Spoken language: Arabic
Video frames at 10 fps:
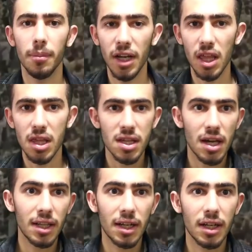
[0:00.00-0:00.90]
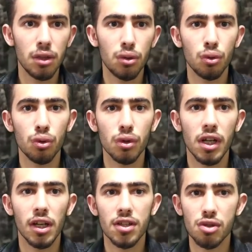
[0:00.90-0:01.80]
بحيث يظهر لك انه
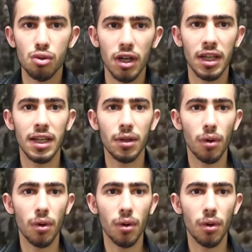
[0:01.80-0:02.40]
الصوره يلي